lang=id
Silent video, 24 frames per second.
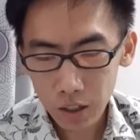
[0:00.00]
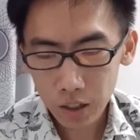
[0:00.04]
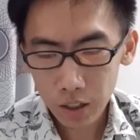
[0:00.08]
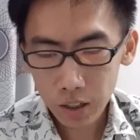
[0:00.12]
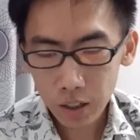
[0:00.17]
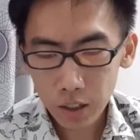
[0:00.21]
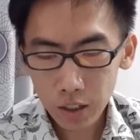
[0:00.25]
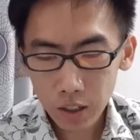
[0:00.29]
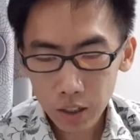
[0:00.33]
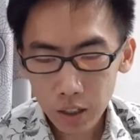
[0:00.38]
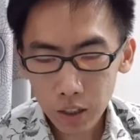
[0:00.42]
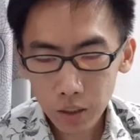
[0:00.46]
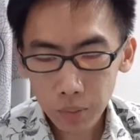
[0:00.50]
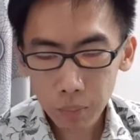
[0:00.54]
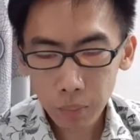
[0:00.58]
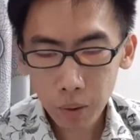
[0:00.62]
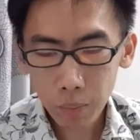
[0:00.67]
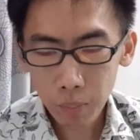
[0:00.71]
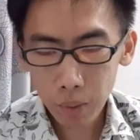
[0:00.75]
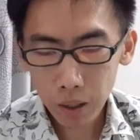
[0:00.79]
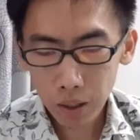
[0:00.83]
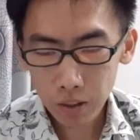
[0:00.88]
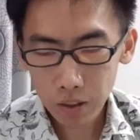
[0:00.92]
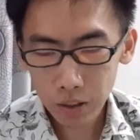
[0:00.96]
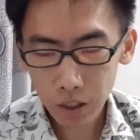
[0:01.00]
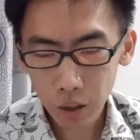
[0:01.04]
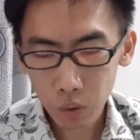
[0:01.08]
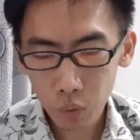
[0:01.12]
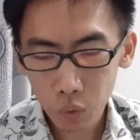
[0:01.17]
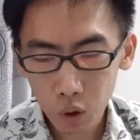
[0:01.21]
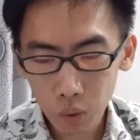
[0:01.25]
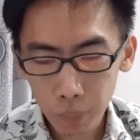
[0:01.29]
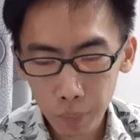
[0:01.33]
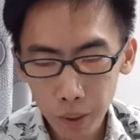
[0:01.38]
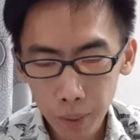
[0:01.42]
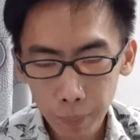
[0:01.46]
ingin memasang
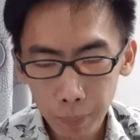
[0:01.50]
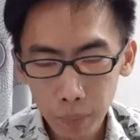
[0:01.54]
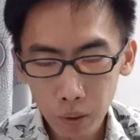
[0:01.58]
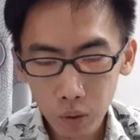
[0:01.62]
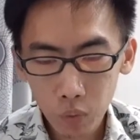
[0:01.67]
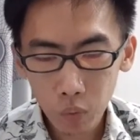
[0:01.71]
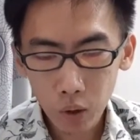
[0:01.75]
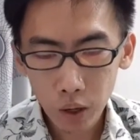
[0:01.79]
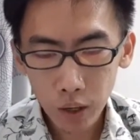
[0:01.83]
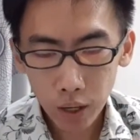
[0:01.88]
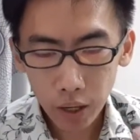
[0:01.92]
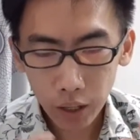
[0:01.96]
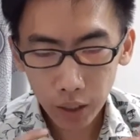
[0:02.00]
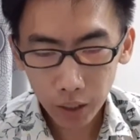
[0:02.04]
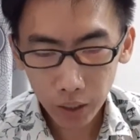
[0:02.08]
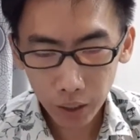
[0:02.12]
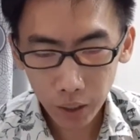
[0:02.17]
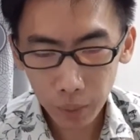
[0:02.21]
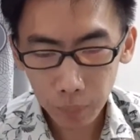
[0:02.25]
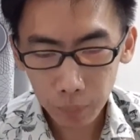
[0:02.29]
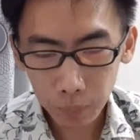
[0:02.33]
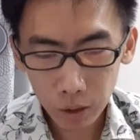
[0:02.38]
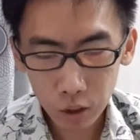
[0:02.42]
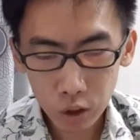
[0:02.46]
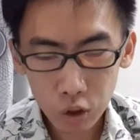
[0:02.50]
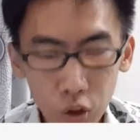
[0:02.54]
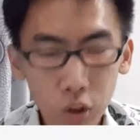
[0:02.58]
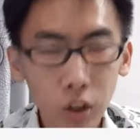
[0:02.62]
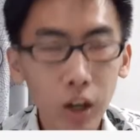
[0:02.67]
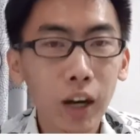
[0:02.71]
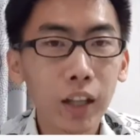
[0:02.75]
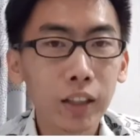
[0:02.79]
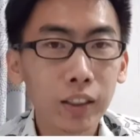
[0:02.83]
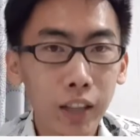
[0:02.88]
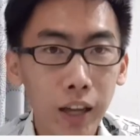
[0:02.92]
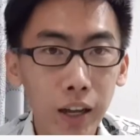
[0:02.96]
wallpaper warna krem
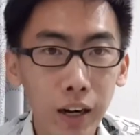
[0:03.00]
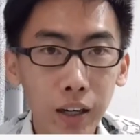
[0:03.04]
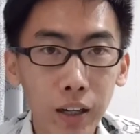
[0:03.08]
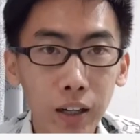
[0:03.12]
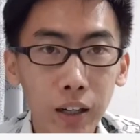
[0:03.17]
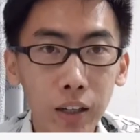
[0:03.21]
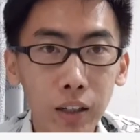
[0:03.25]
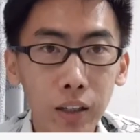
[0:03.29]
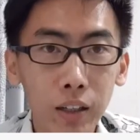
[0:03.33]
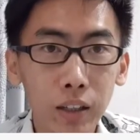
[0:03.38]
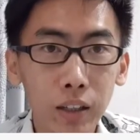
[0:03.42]
kecoklatan